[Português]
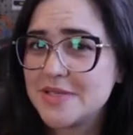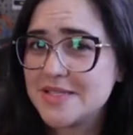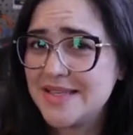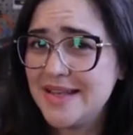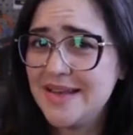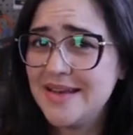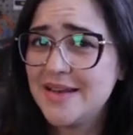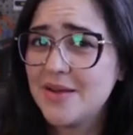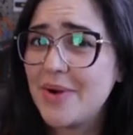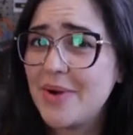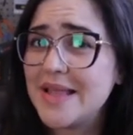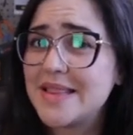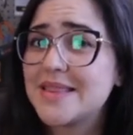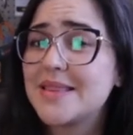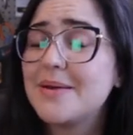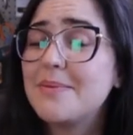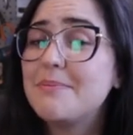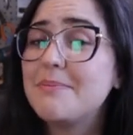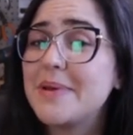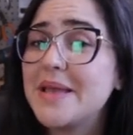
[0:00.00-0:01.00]
mas ele não é
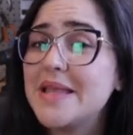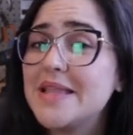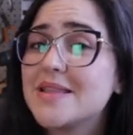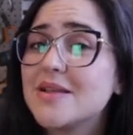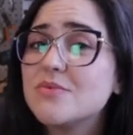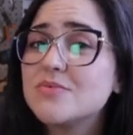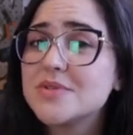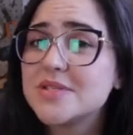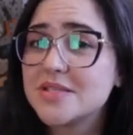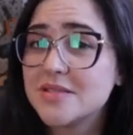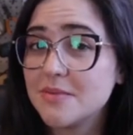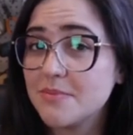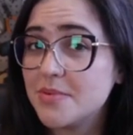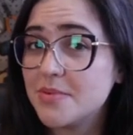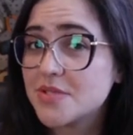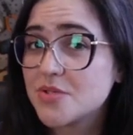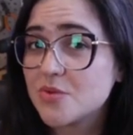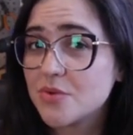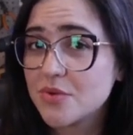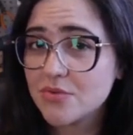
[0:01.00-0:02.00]
também tão
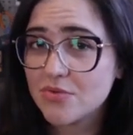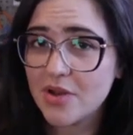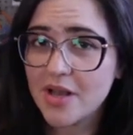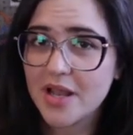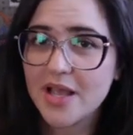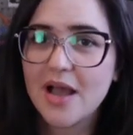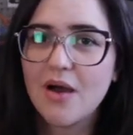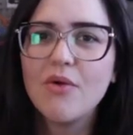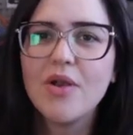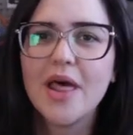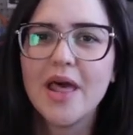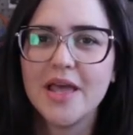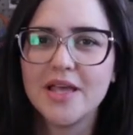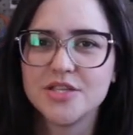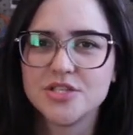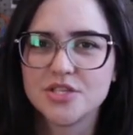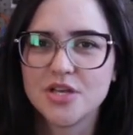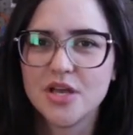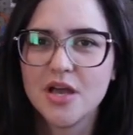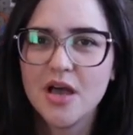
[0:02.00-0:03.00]
simples quanto ligar um
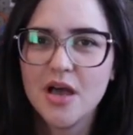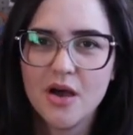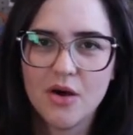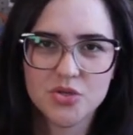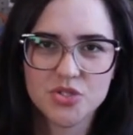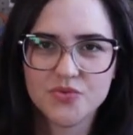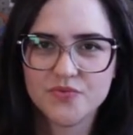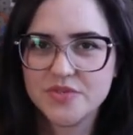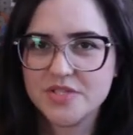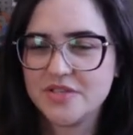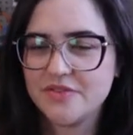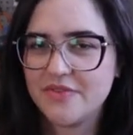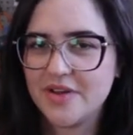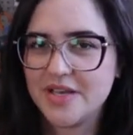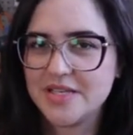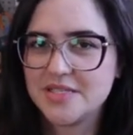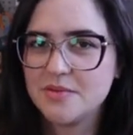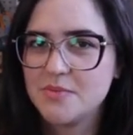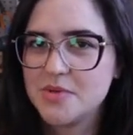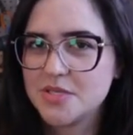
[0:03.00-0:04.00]
LED onde você
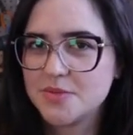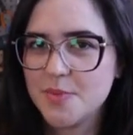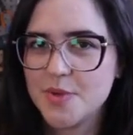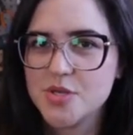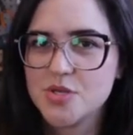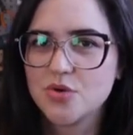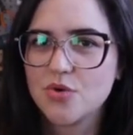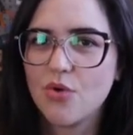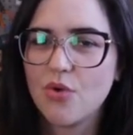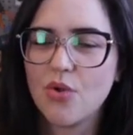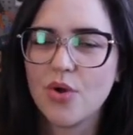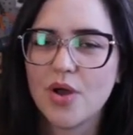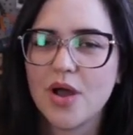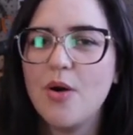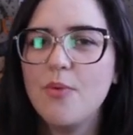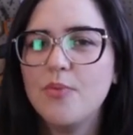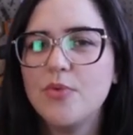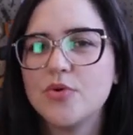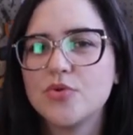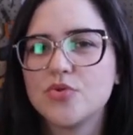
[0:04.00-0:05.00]
vai simplesmente
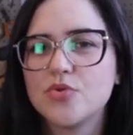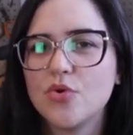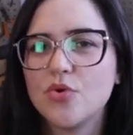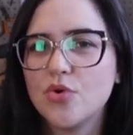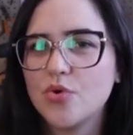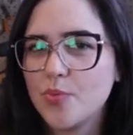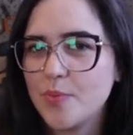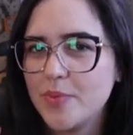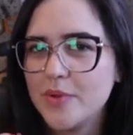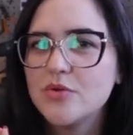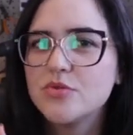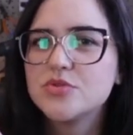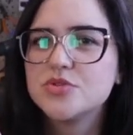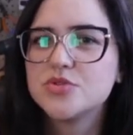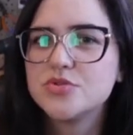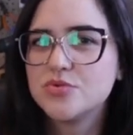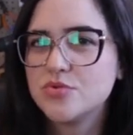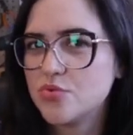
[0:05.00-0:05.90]
colocar o motor, o pino